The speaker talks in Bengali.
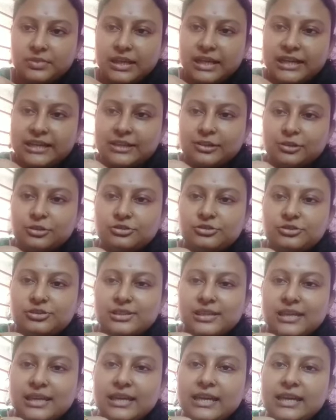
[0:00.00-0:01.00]
এটা
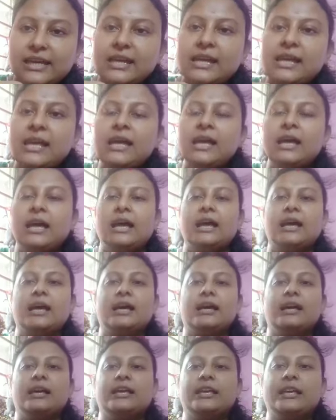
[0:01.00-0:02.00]
হচ্ছে
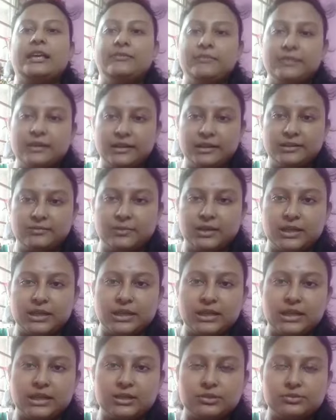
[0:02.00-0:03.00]
এবারের
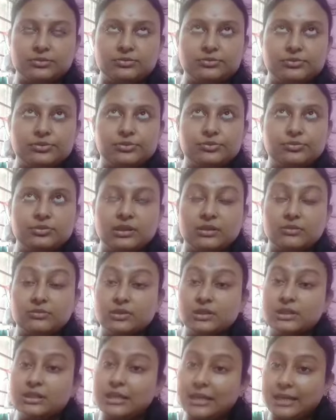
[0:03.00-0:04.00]
মানে টু
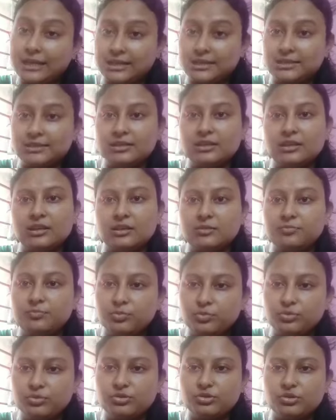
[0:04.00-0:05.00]
থাউজেন্ড নাইনটিনের
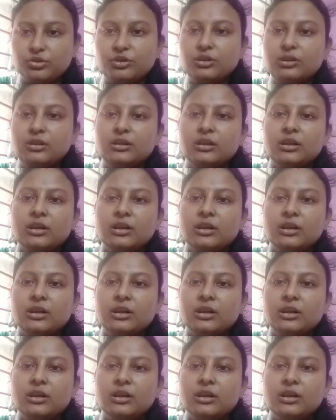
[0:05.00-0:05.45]
পুজোর